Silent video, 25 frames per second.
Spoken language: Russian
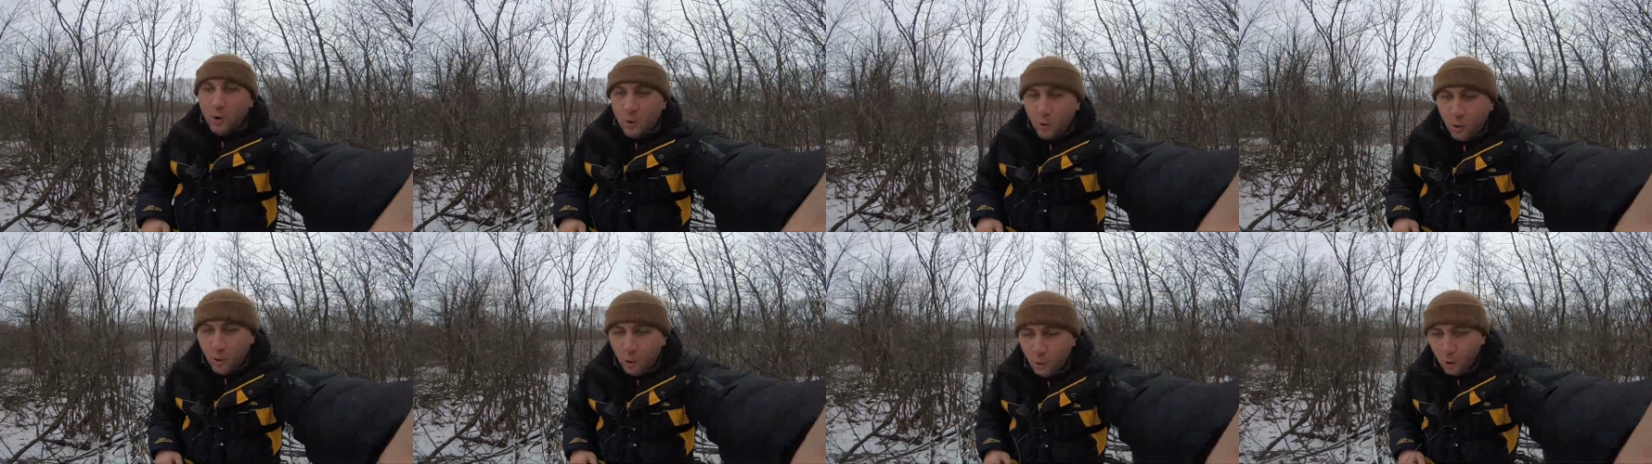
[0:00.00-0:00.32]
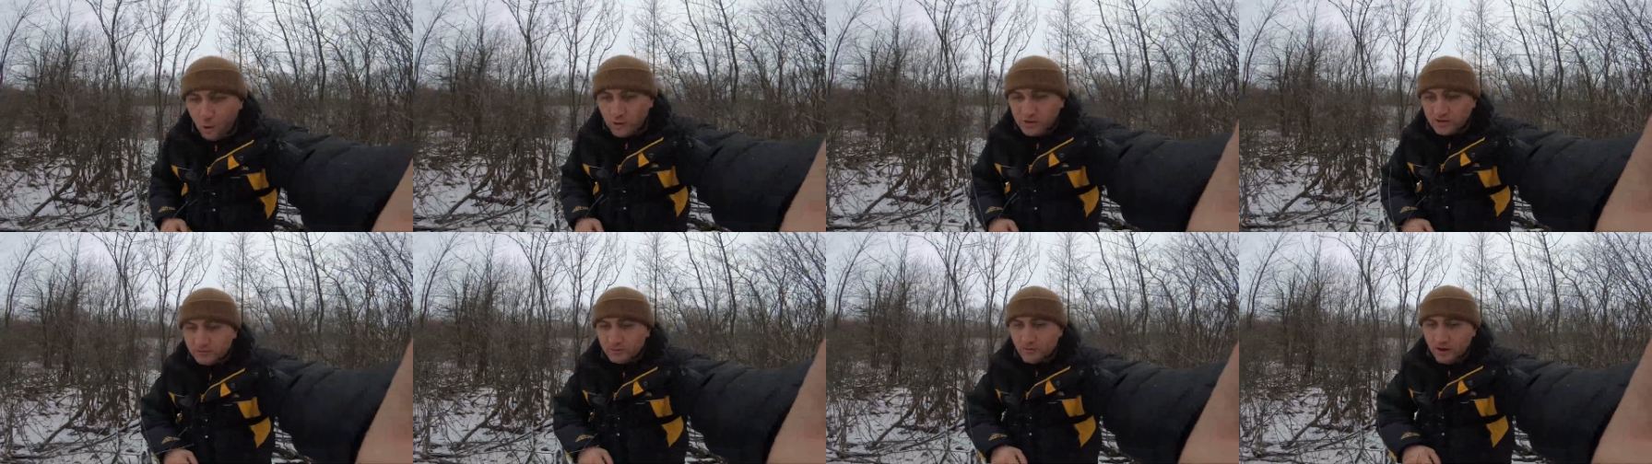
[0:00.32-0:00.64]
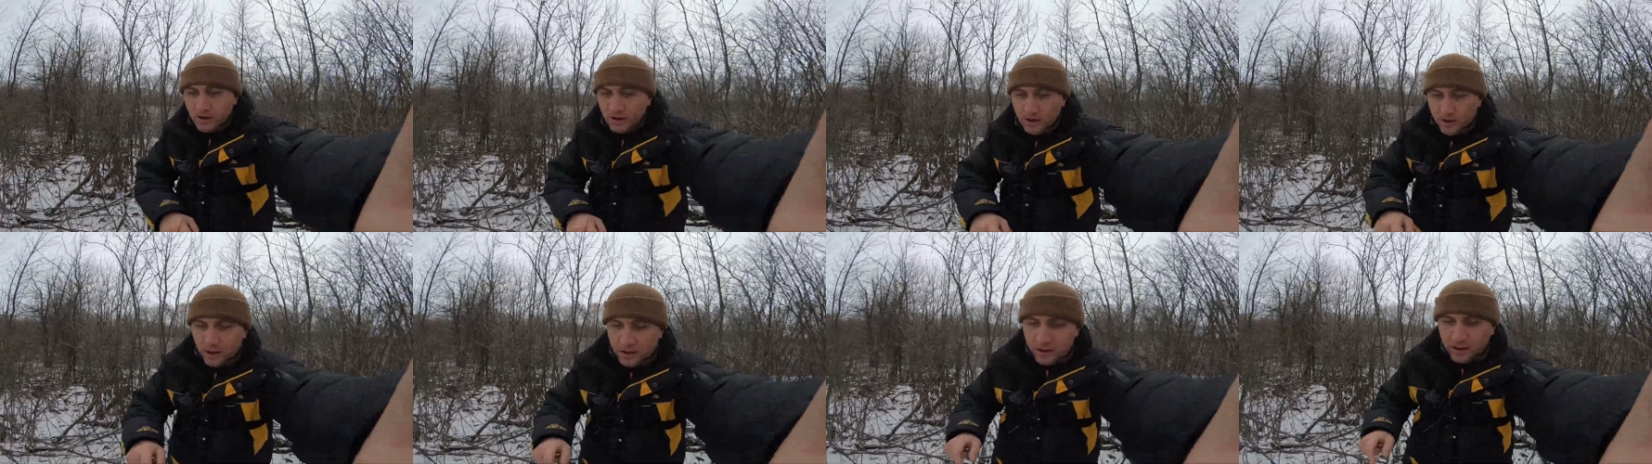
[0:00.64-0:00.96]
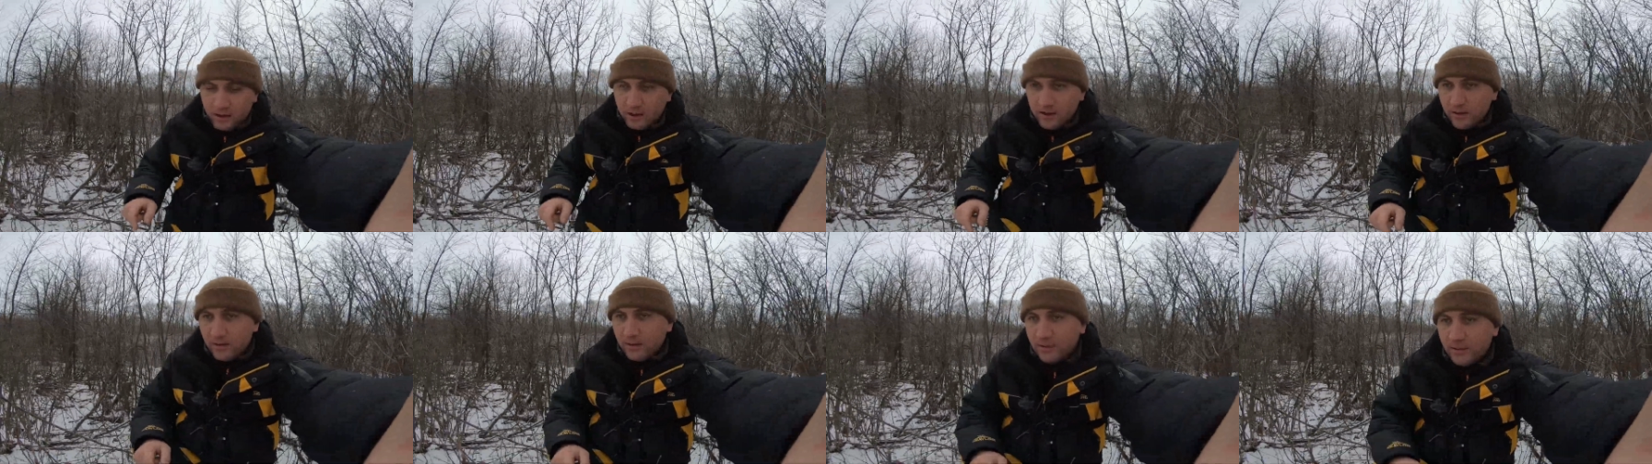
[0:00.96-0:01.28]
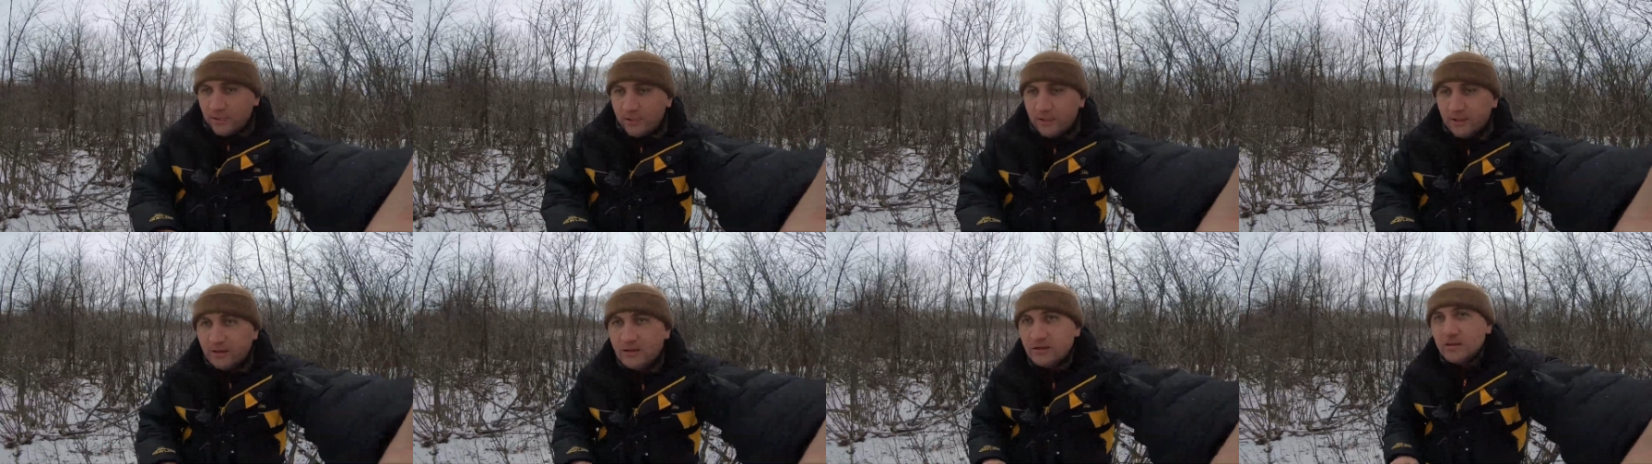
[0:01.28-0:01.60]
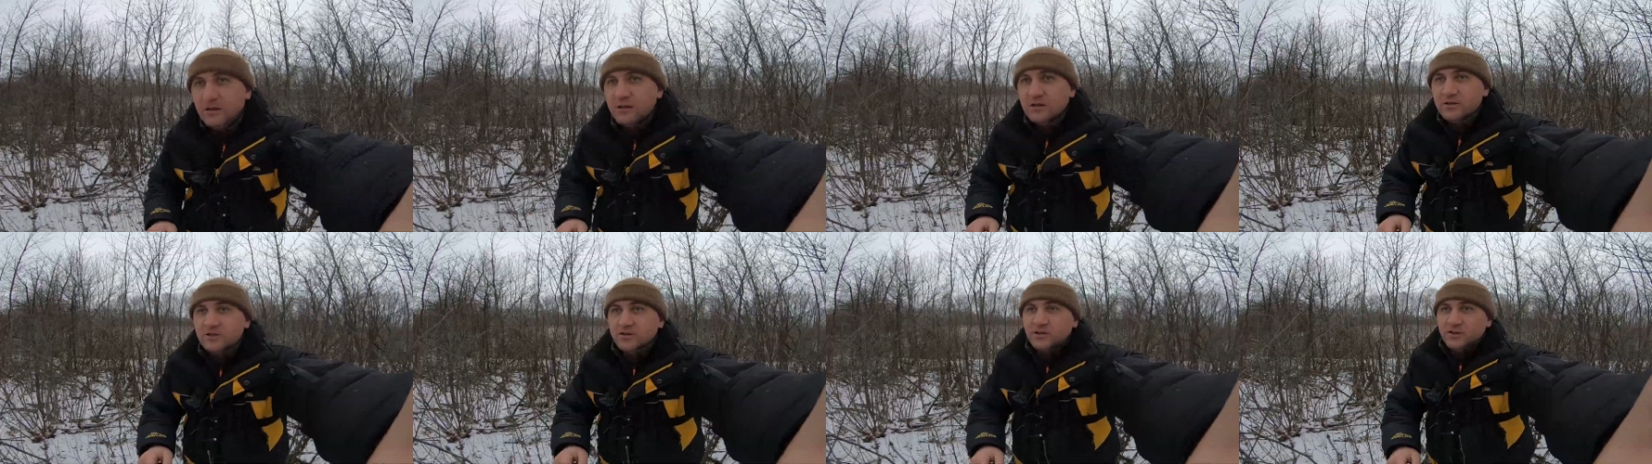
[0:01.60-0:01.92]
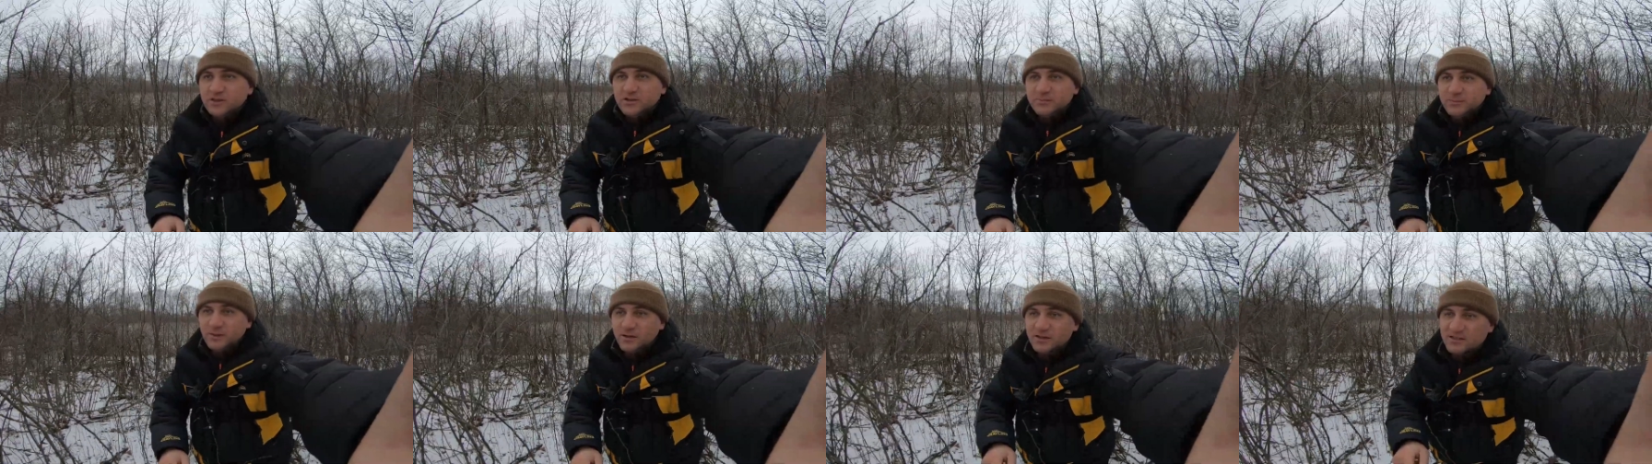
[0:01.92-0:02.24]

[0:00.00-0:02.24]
Уходим через